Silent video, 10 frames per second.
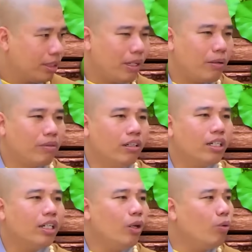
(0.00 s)
Mấy ông lựa
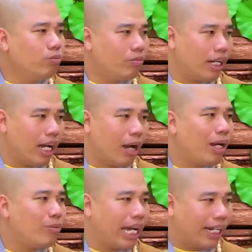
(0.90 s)
cái lúc mà
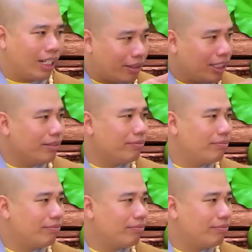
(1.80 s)
mấy ông càng nói.